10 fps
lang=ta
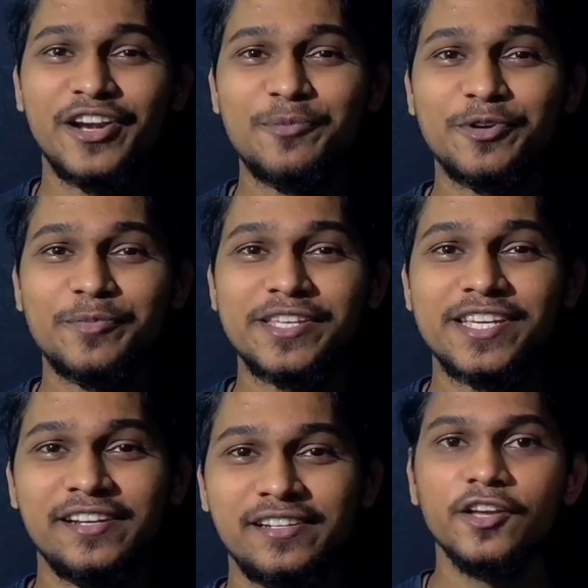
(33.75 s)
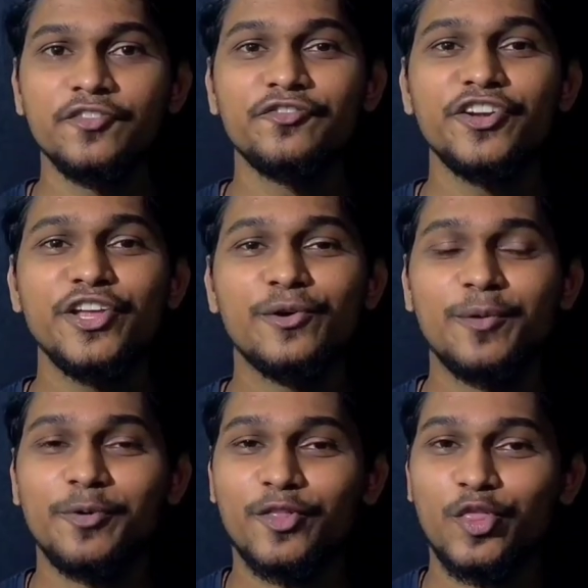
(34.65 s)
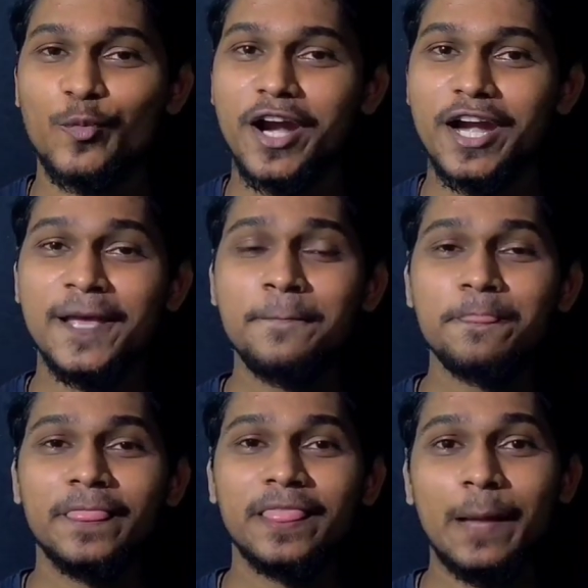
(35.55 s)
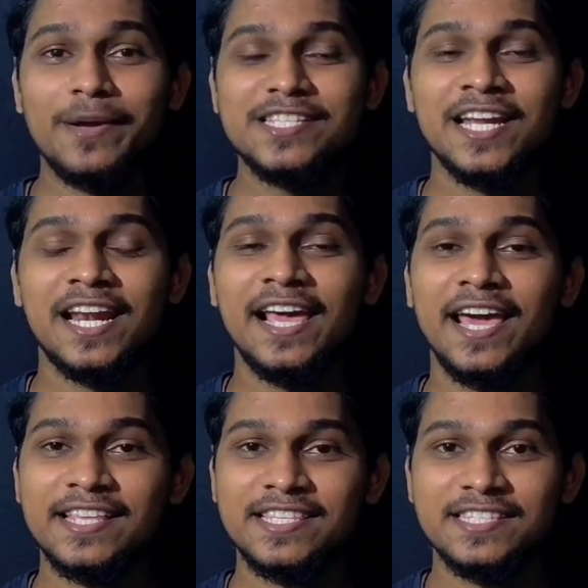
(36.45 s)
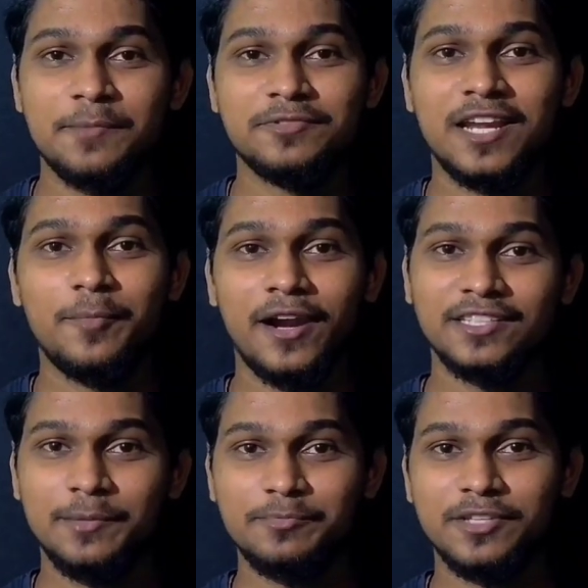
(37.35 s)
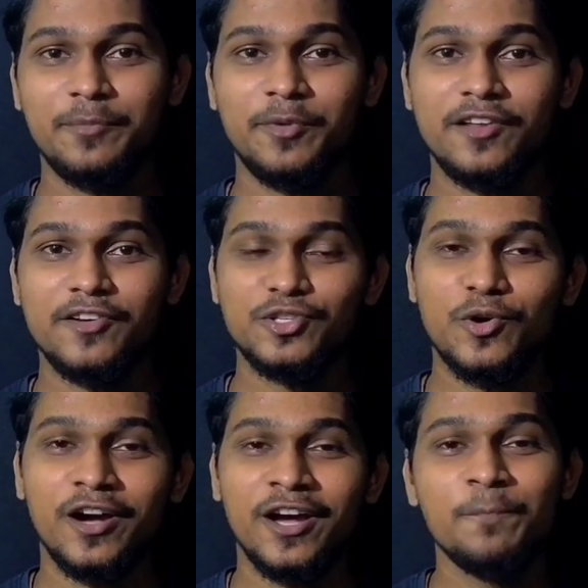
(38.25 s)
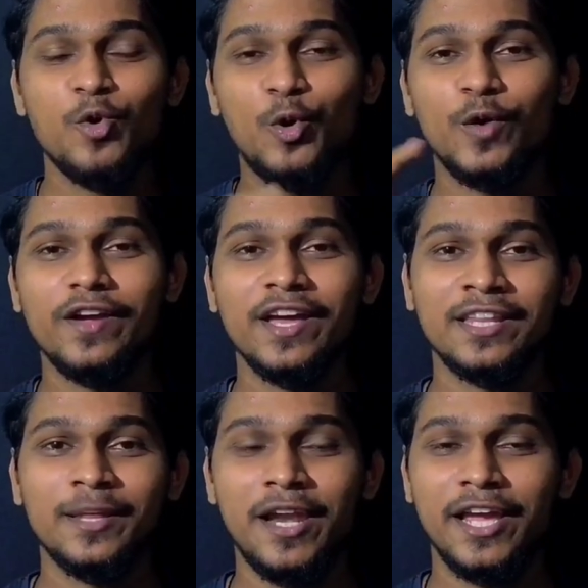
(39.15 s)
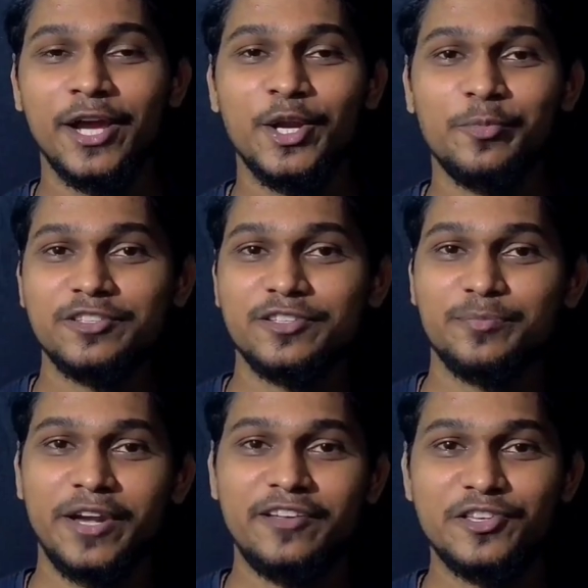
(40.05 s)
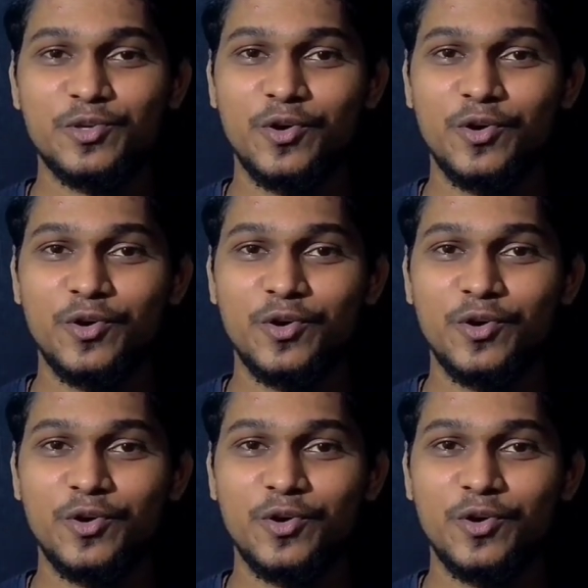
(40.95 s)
வெல்கம் டு மை சேனல் வீடியோக்குள்ளே போகிறதுக்கு முன்னாடி நம்ம சேனலில் யாராச்சும் சப்ஸ்கிரைப் பண்ணனா சப்ஸ்கிரைப் பண்ணி வச்சுக்கோங்க கூடவே அந்த பெல்லைக்கானையும் ப்ரெசஸ் பண்ணி